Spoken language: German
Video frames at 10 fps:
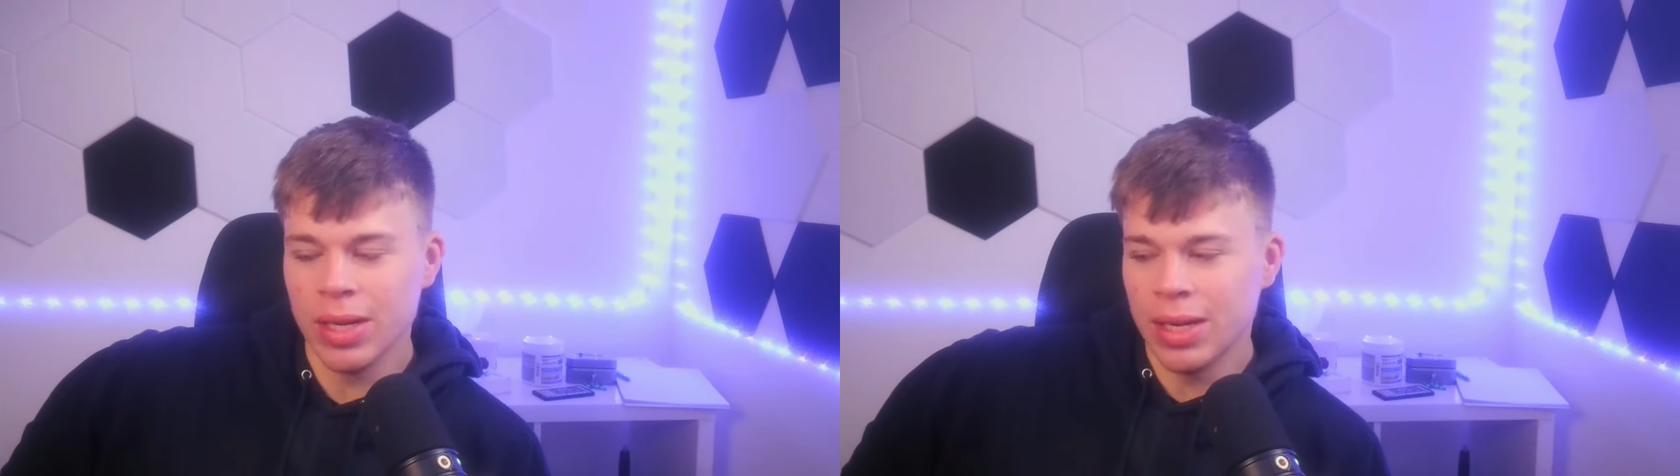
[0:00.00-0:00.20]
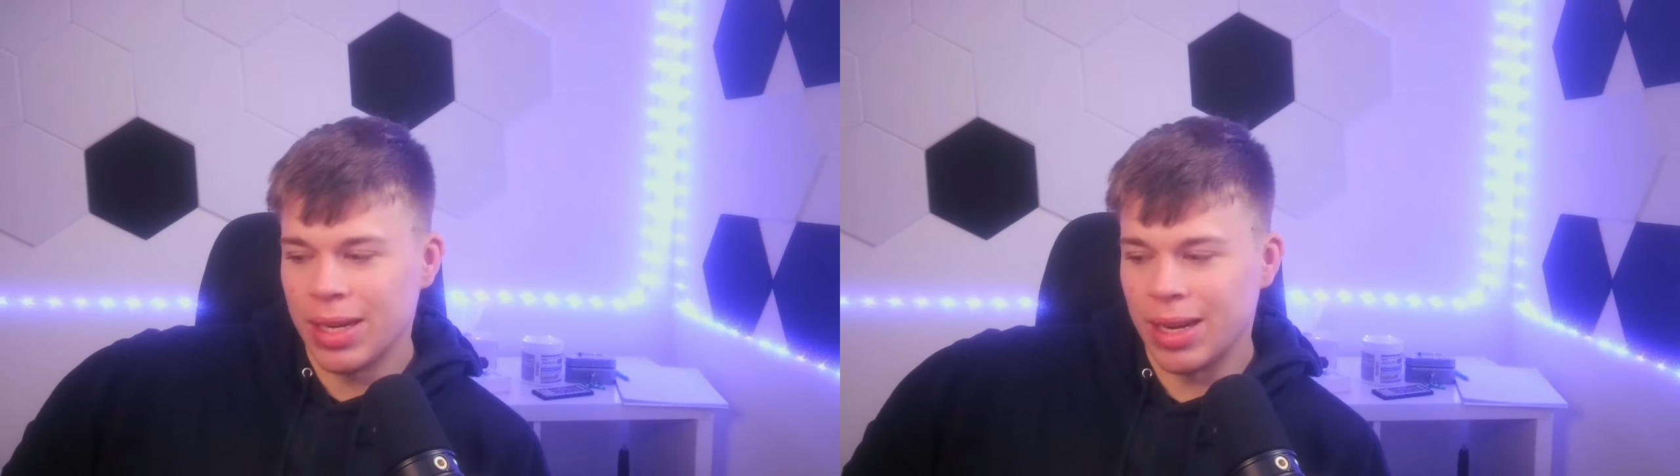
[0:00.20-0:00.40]

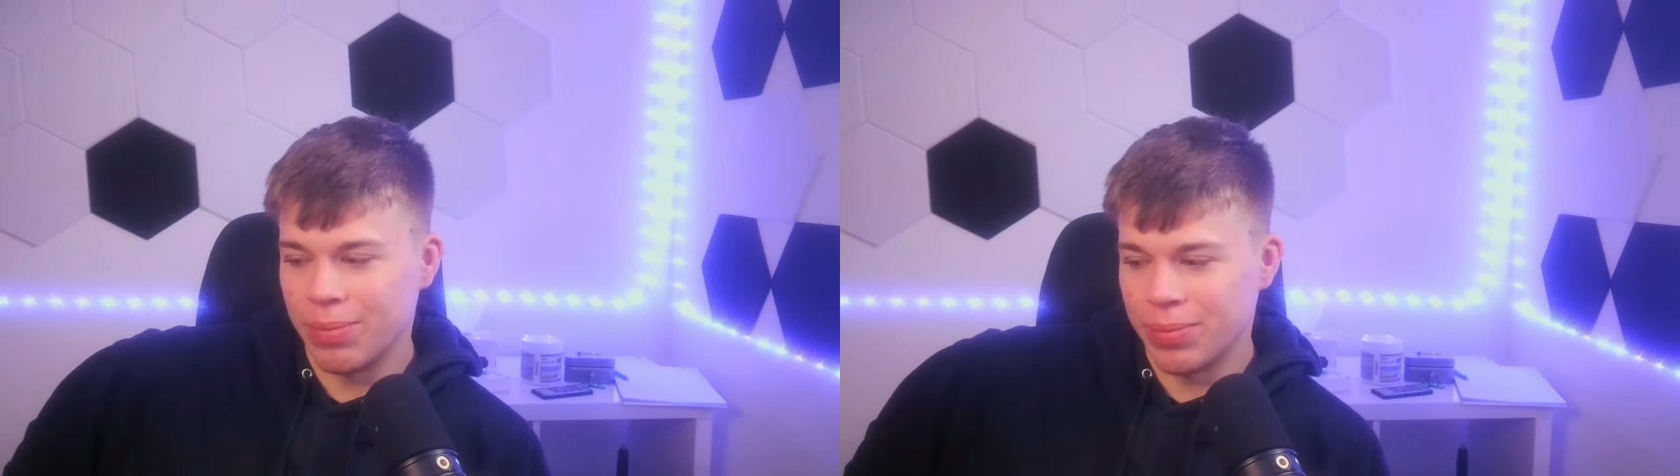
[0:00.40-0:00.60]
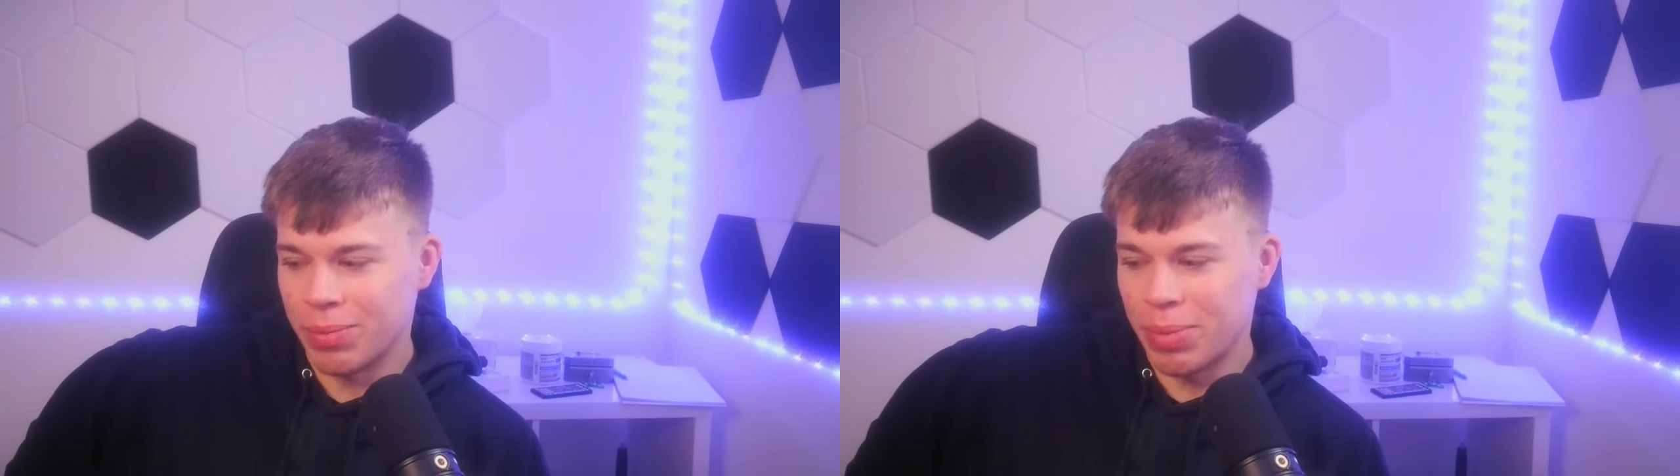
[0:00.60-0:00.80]

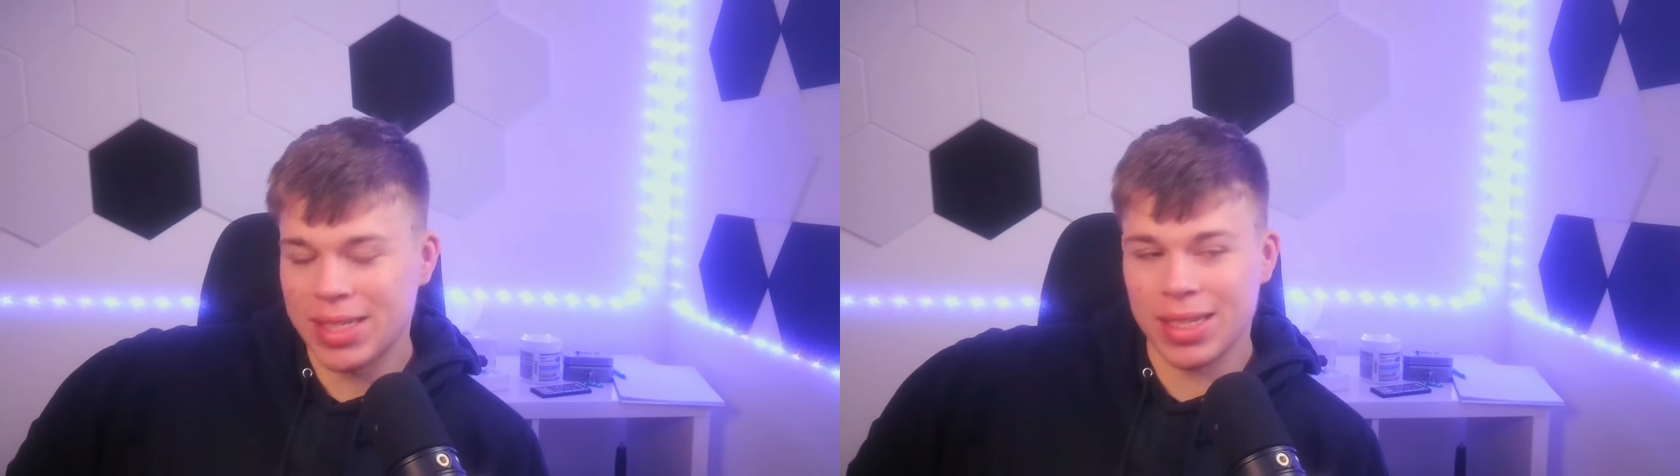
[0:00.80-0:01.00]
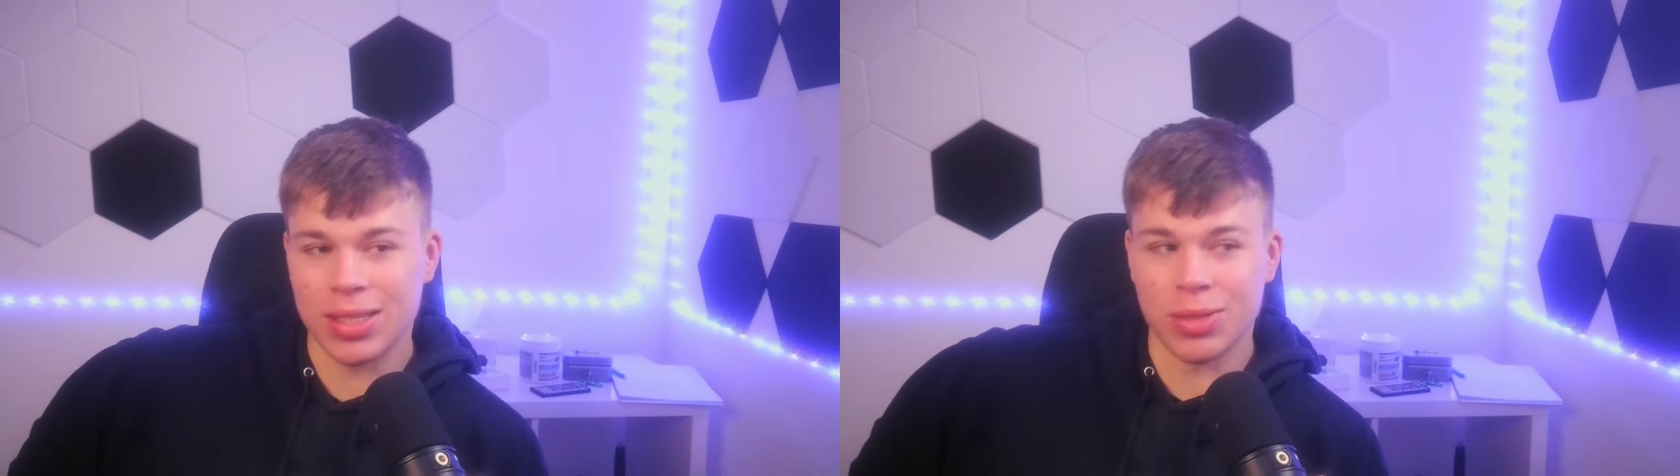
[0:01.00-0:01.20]
Ähm,
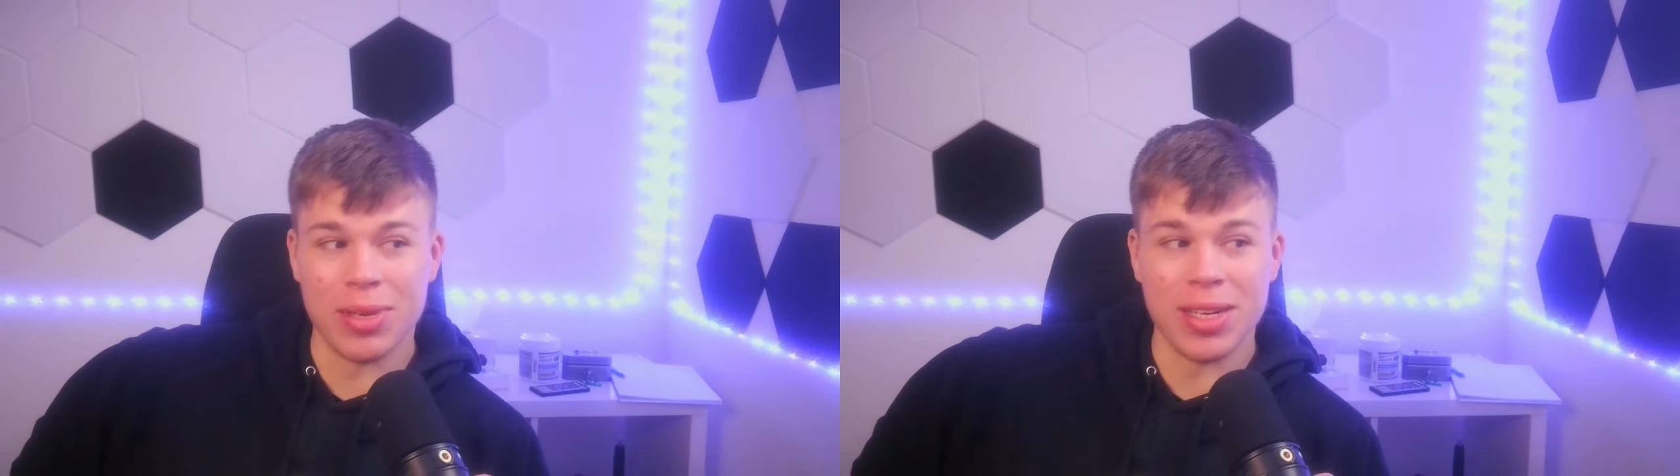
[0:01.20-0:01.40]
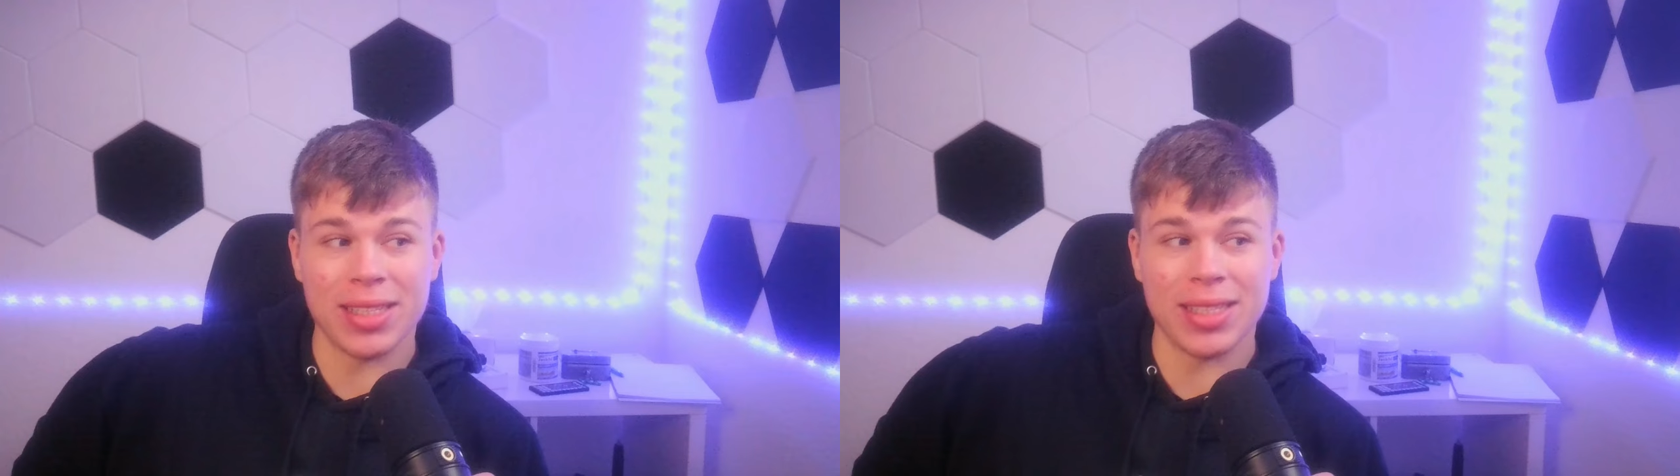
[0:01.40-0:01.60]
besser
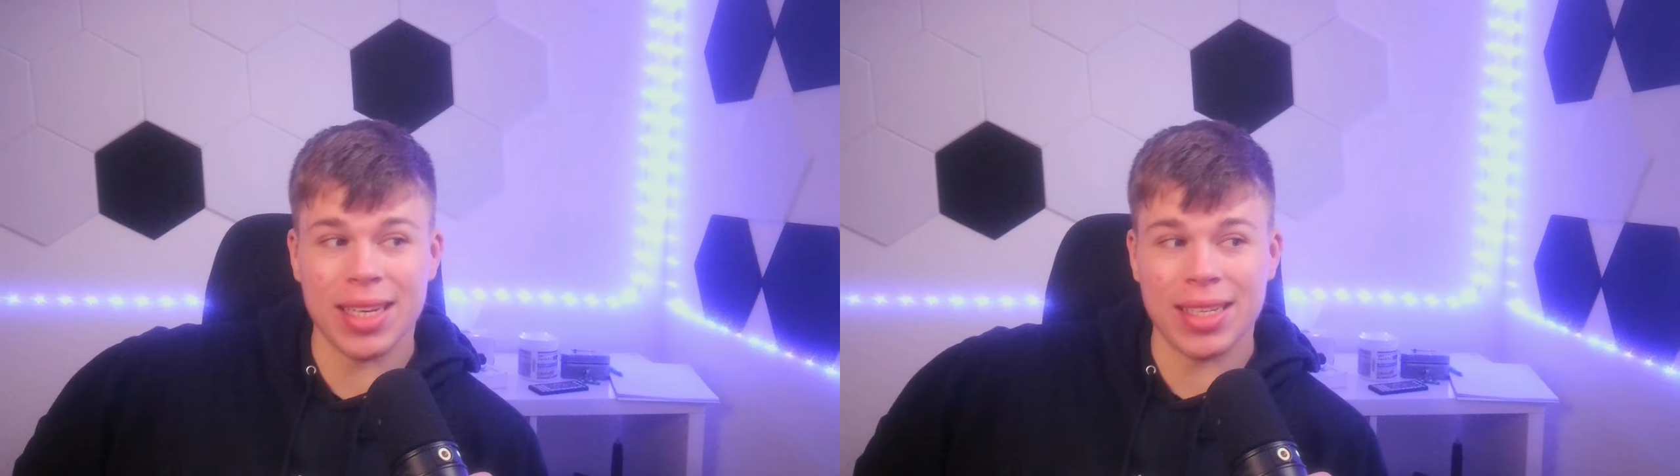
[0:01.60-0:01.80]
zumindest